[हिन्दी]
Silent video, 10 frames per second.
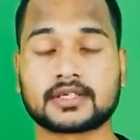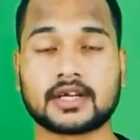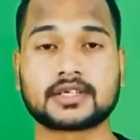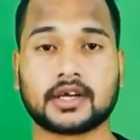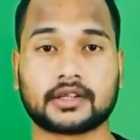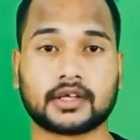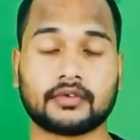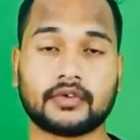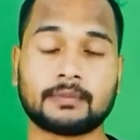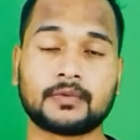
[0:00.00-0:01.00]
सर्च करते हैं
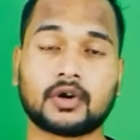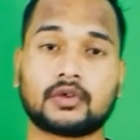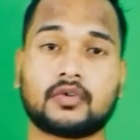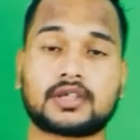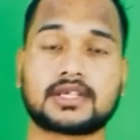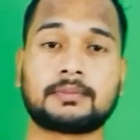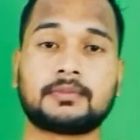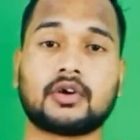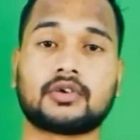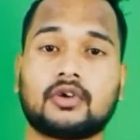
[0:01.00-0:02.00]
वेब डॉट व्हाट्सएप
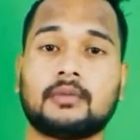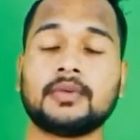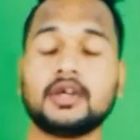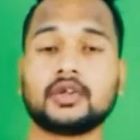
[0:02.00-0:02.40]
डॉट कॉम